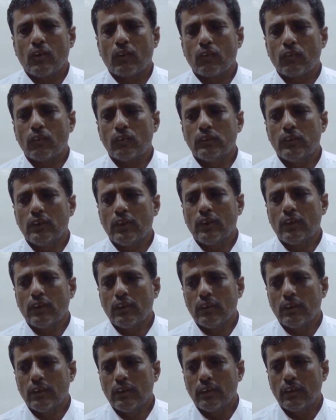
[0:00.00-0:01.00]
الرجل
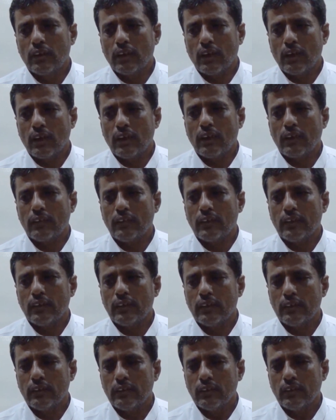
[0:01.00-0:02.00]

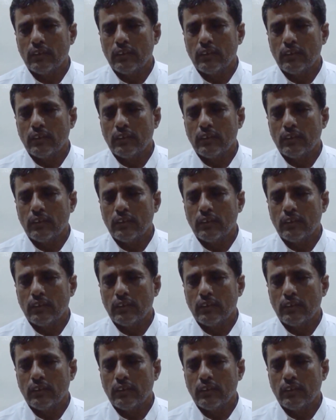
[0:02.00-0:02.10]
الذي